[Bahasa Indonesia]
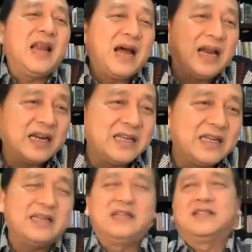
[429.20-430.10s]

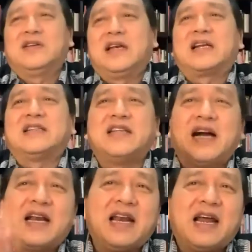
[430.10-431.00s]
lari saudara
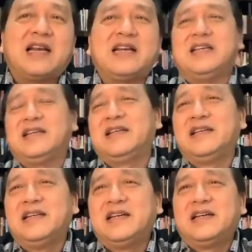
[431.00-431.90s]
jangan lari
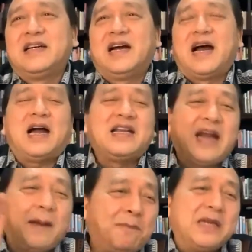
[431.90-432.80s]

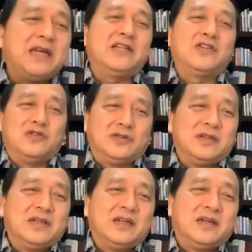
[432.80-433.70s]
hadapin itu
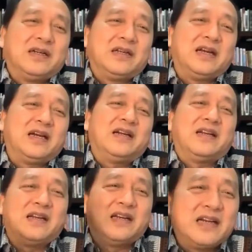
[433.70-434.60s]
ya
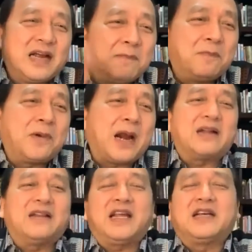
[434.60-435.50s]
dengan
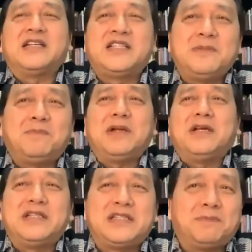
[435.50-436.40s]
praktek
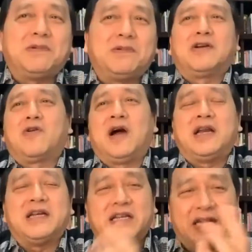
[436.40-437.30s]
disiplin disiplin
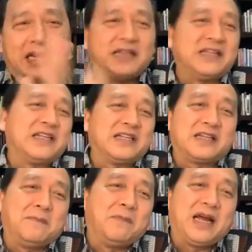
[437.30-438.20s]
rohani nah nanti
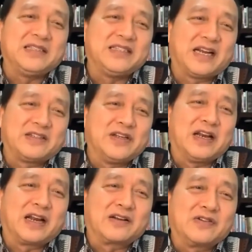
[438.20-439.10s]
kita belajar
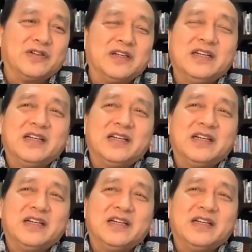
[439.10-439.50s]
saudaraku